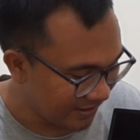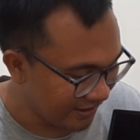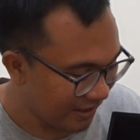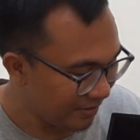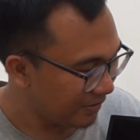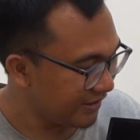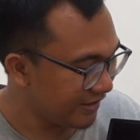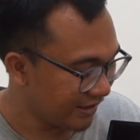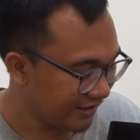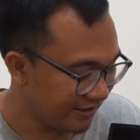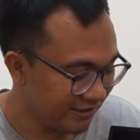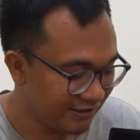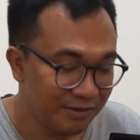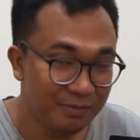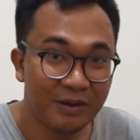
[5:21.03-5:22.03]
Kenapa tidak
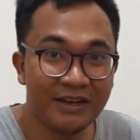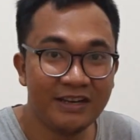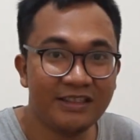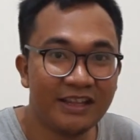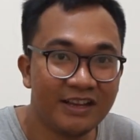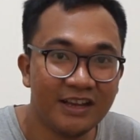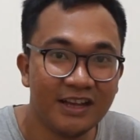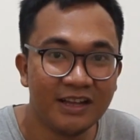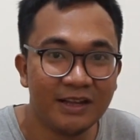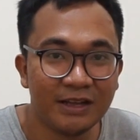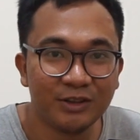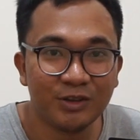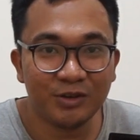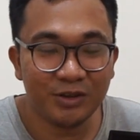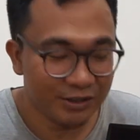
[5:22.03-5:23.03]
disimpan di
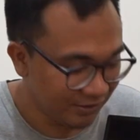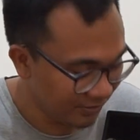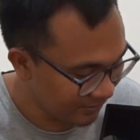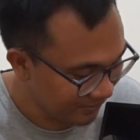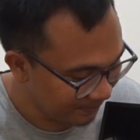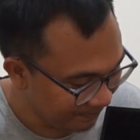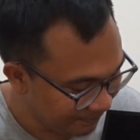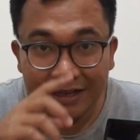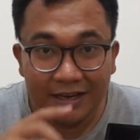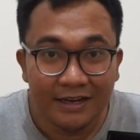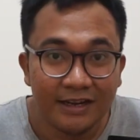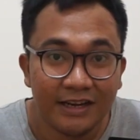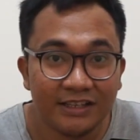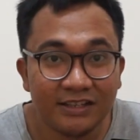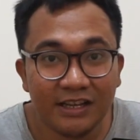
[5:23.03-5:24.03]
tengah atau gitu?
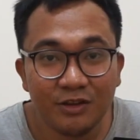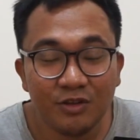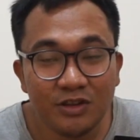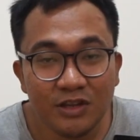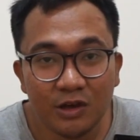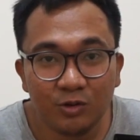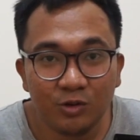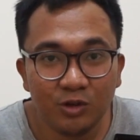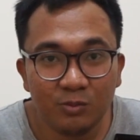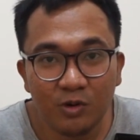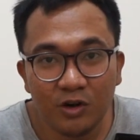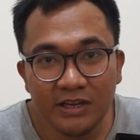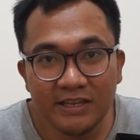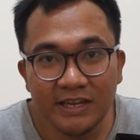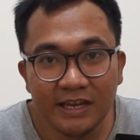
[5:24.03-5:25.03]
Nah selanjutnya untuk
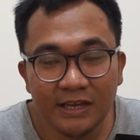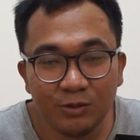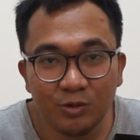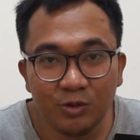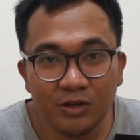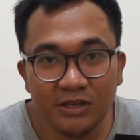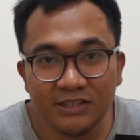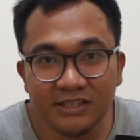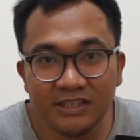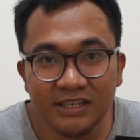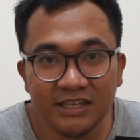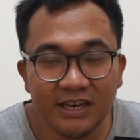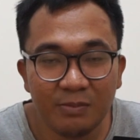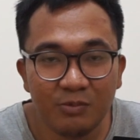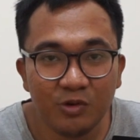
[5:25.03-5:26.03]
bodinya itu di
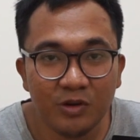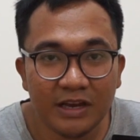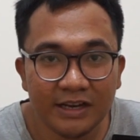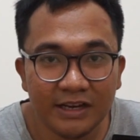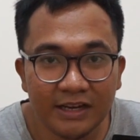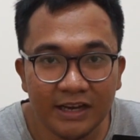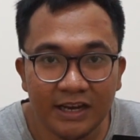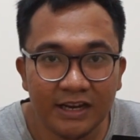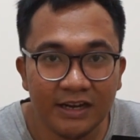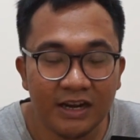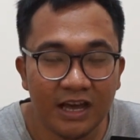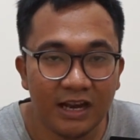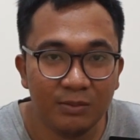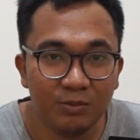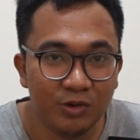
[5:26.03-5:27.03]
sini dia menggunakan
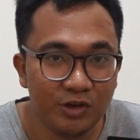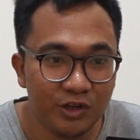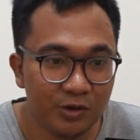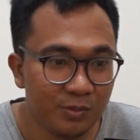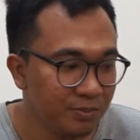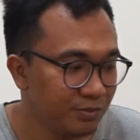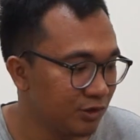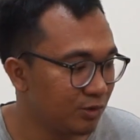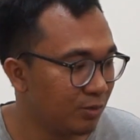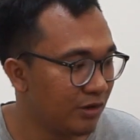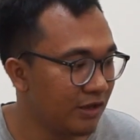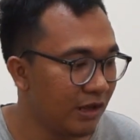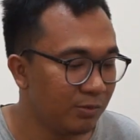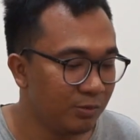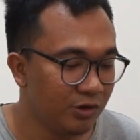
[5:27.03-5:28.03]
aluminium,
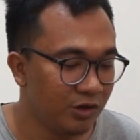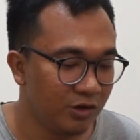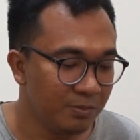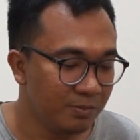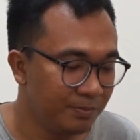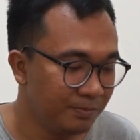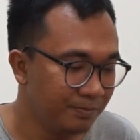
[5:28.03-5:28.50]
semuanya aluminium.